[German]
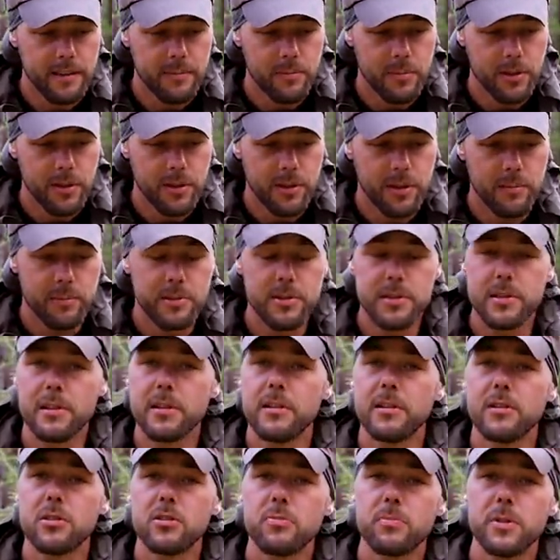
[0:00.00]
Ich bin ein
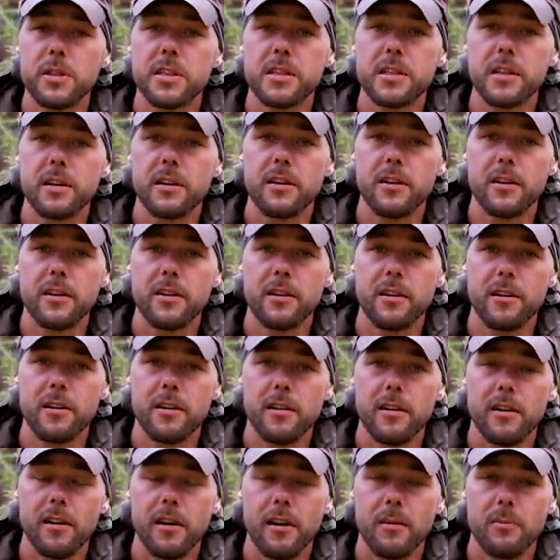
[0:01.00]
bisschen spazieren gegangen
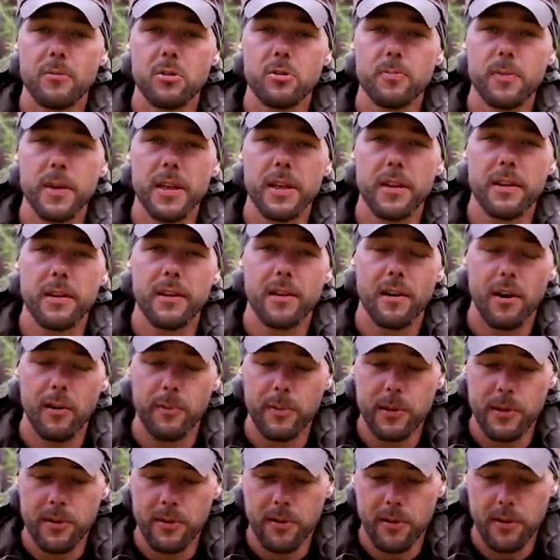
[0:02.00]
am späten
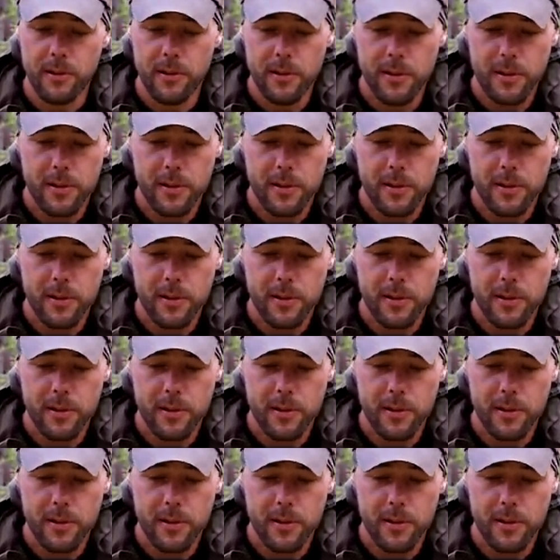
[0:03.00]
Nachmittag